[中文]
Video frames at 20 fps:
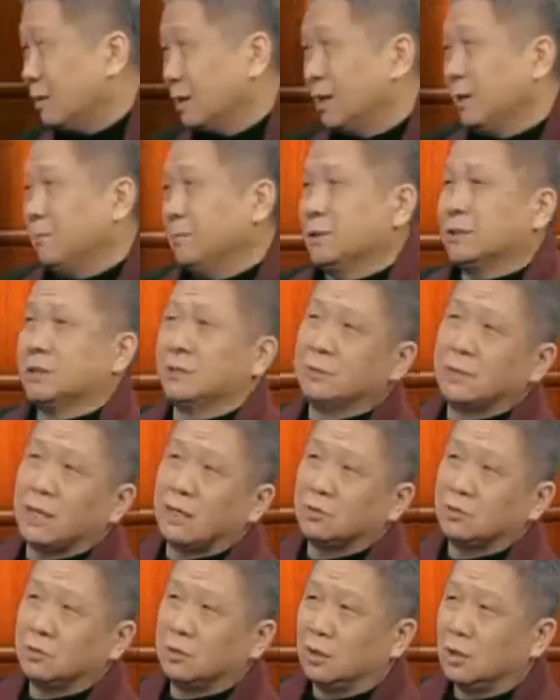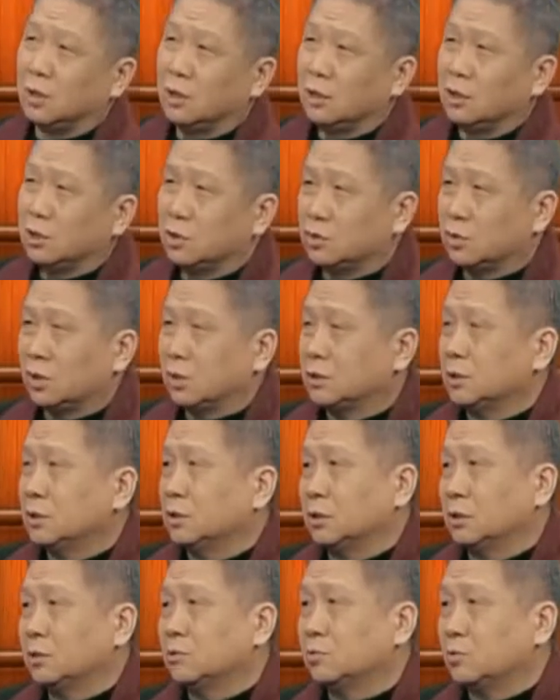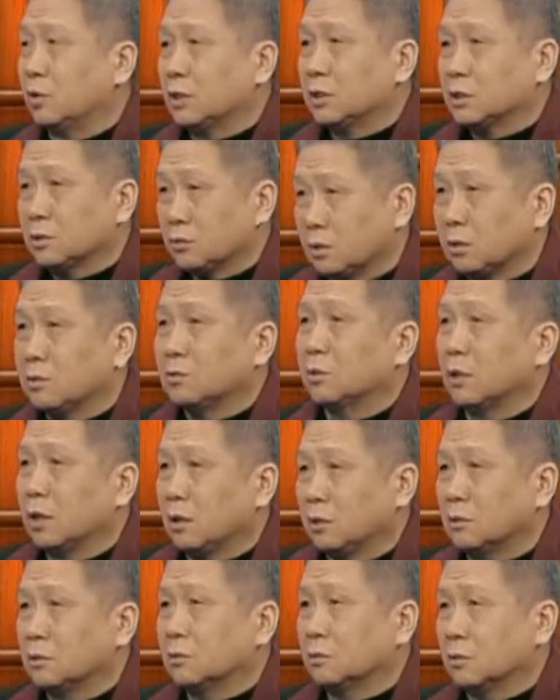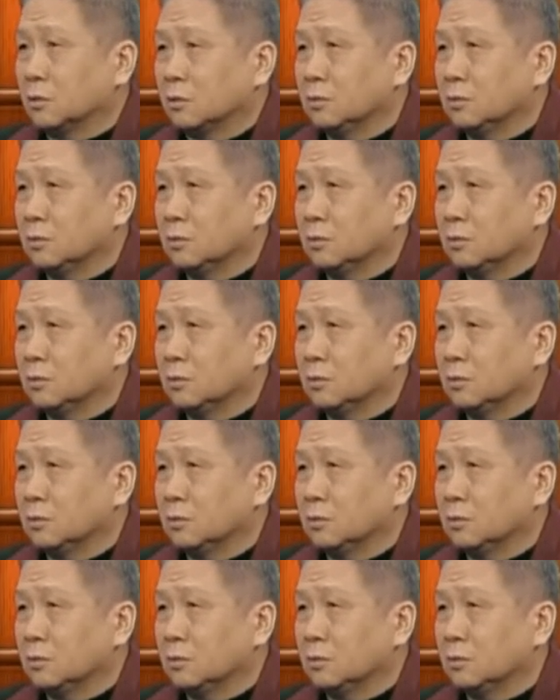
你根本吃不下去。水是水是最重要的。